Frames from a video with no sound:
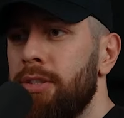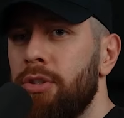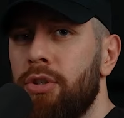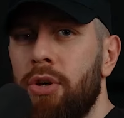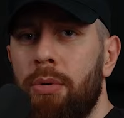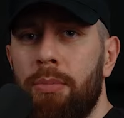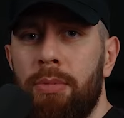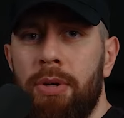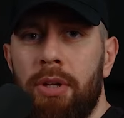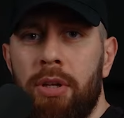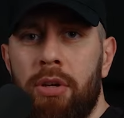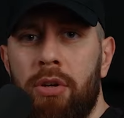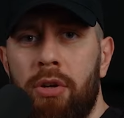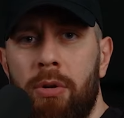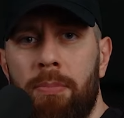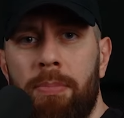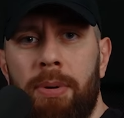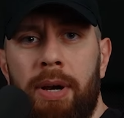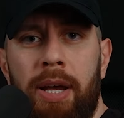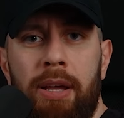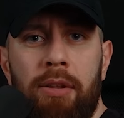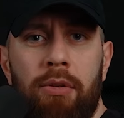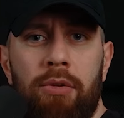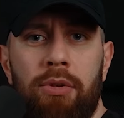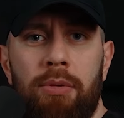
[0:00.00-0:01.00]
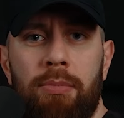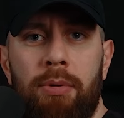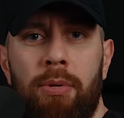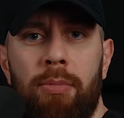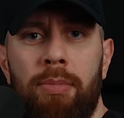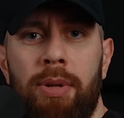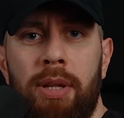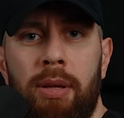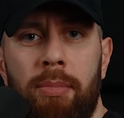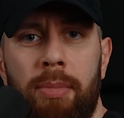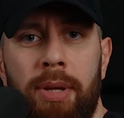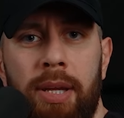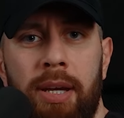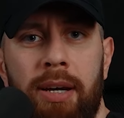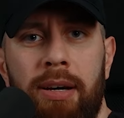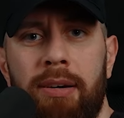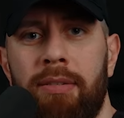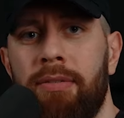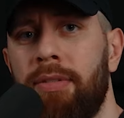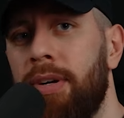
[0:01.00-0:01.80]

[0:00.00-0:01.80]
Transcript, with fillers: Sie kommen in den Club rein ohne Probleme, ja,